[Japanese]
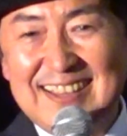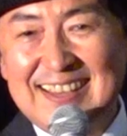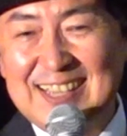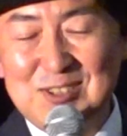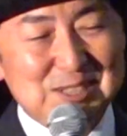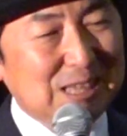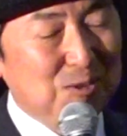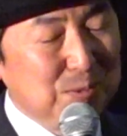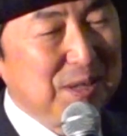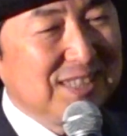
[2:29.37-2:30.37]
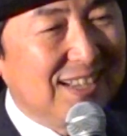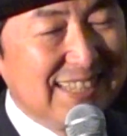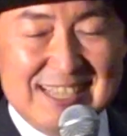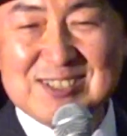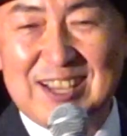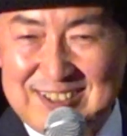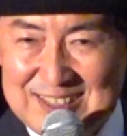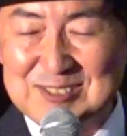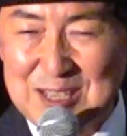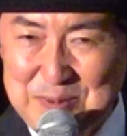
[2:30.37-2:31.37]
えー、いろんな楽しみ方ができる作品
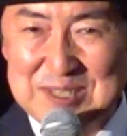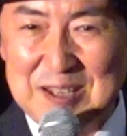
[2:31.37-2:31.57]
でございまし